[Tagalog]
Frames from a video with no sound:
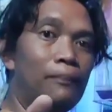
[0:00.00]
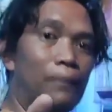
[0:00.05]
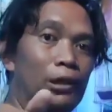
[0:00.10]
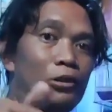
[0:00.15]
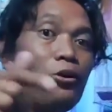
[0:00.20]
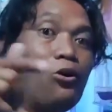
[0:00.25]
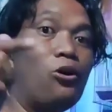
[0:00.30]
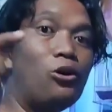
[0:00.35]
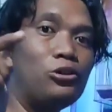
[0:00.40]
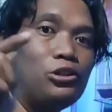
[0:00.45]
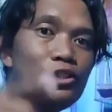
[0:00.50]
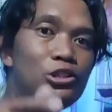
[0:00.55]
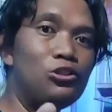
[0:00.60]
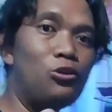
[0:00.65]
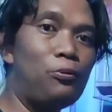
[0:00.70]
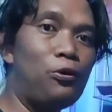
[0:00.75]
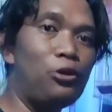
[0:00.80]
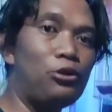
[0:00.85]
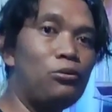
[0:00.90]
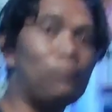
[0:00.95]
panoodin
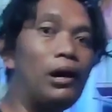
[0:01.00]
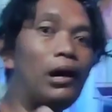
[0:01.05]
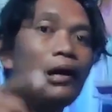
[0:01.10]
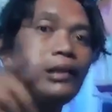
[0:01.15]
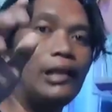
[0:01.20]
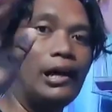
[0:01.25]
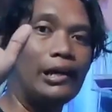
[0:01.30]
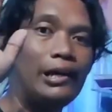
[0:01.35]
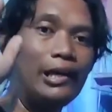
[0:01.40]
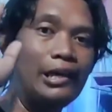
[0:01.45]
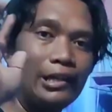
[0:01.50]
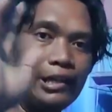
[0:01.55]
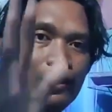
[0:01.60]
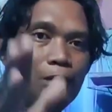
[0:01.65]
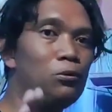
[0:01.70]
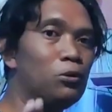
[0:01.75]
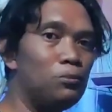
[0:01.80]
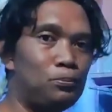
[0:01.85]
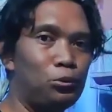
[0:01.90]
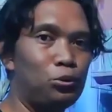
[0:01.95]
niyo po yung mga naging
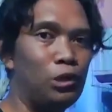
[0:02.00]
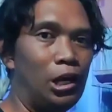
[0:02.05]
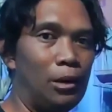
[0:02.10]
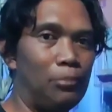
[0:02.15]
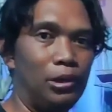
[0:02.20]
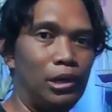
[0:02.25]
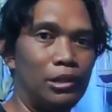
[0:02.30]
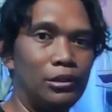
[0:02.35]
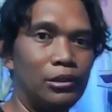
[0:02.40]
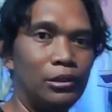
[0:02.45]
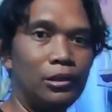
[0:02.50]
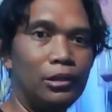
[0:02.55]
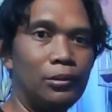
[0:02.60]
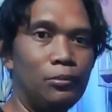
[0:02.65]
ibon po namin